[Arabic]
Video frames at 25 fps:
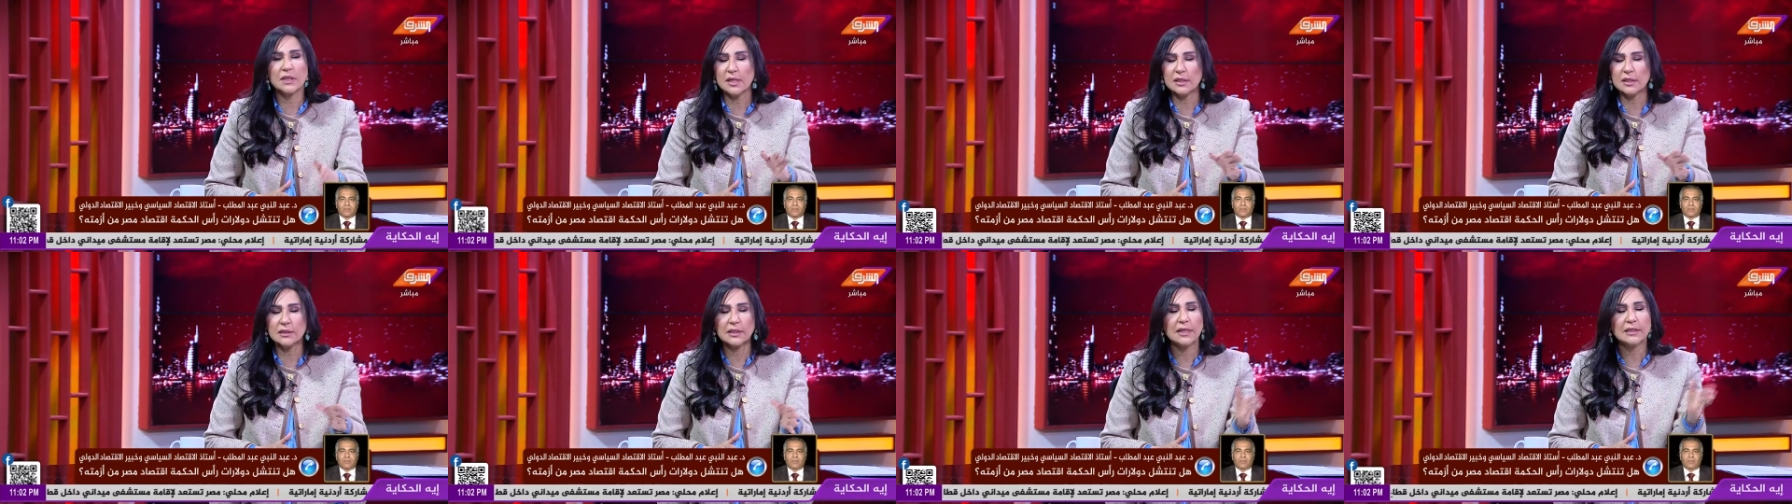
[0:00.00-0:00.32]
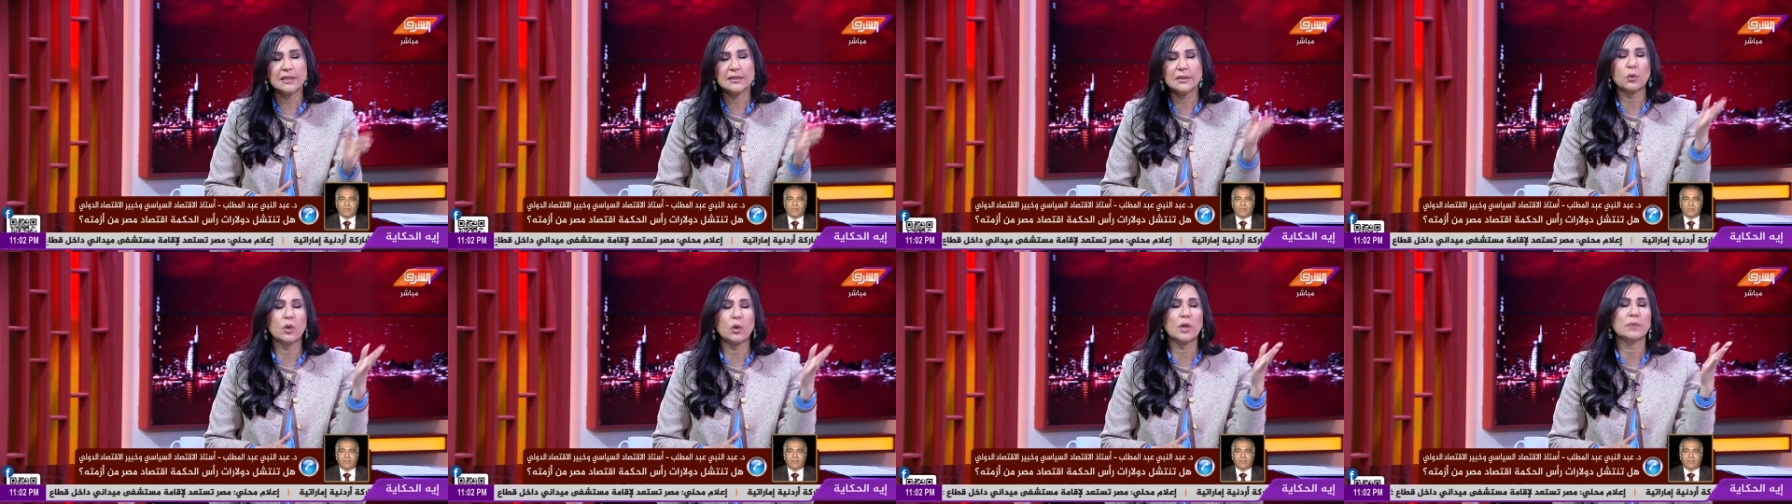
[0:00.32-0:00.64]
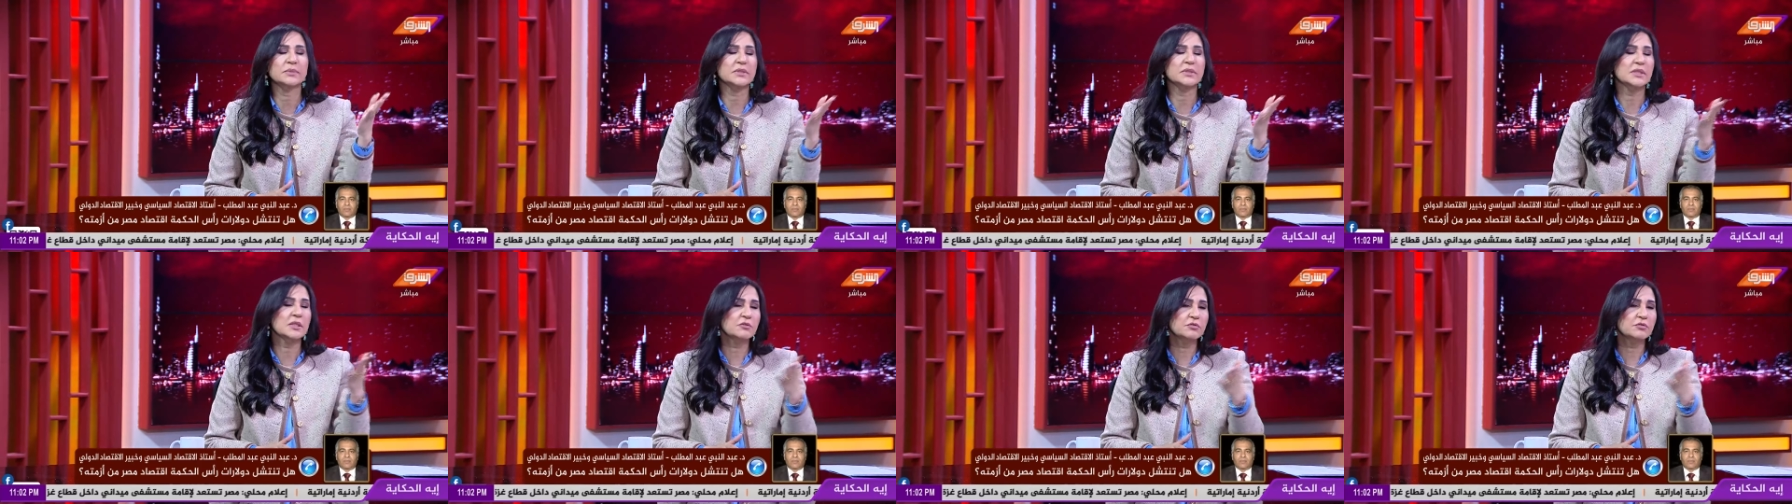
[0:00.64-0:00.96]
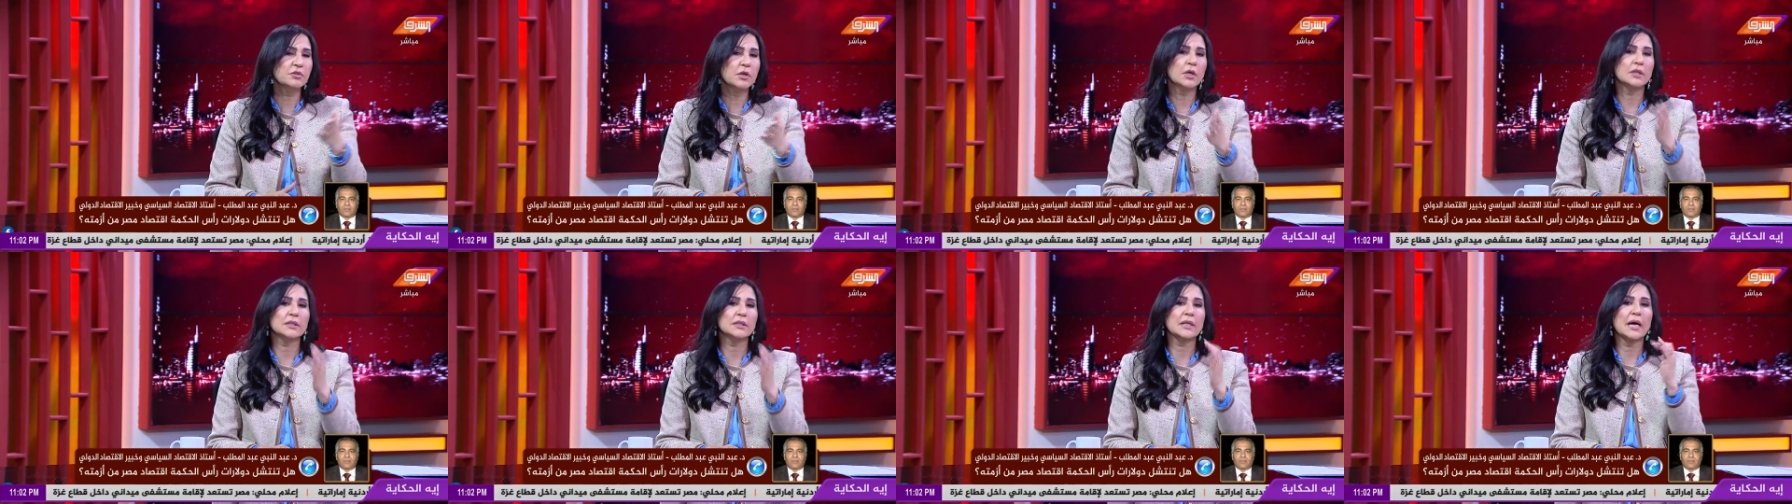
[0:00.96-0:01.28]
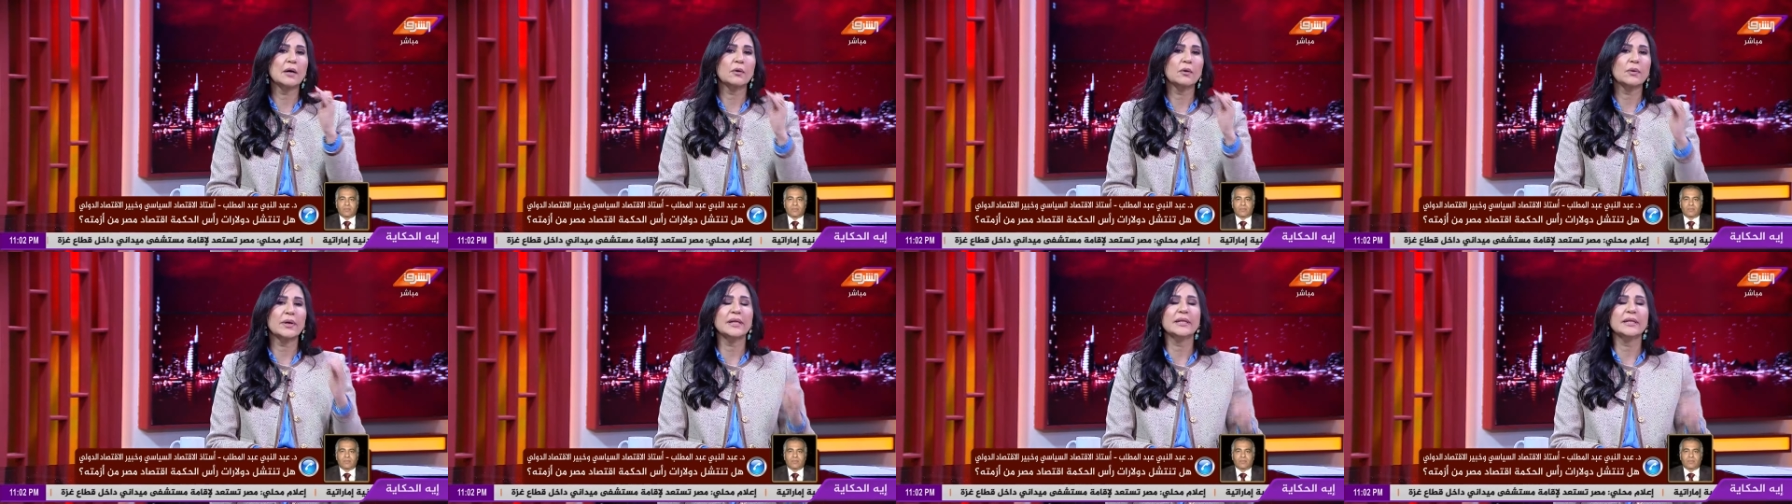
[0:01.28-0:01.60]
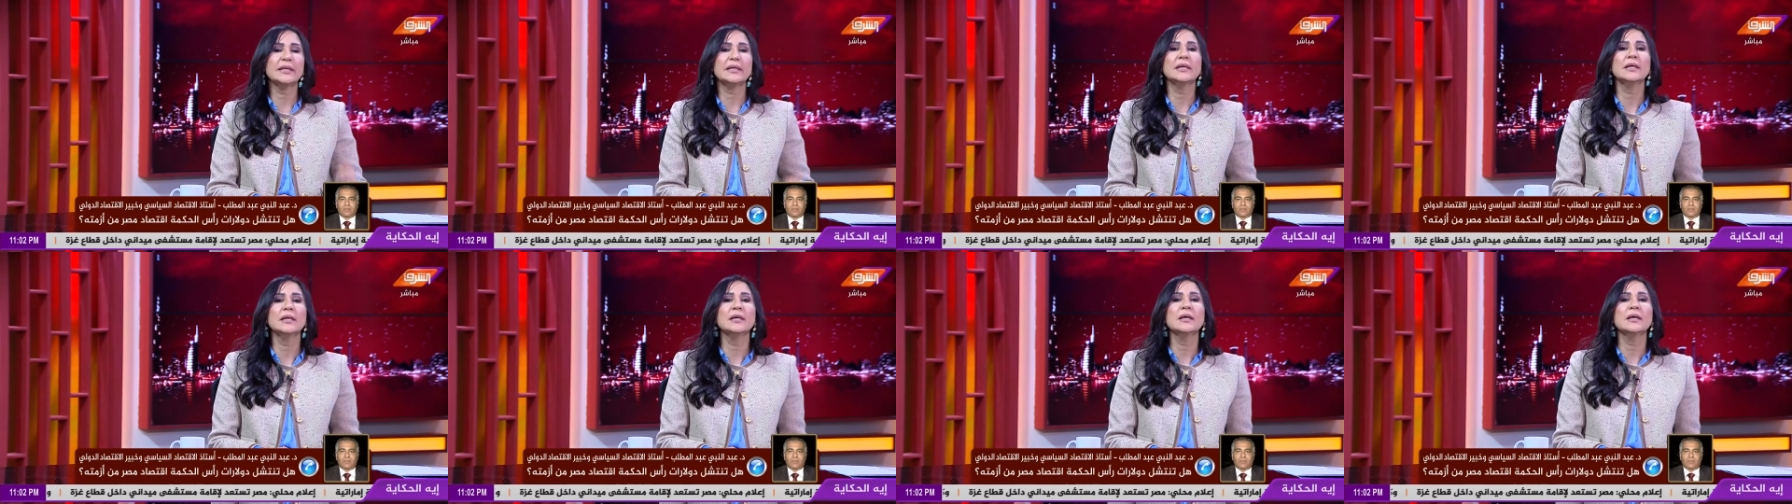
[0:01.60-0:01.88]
ل 53 فقط حوالي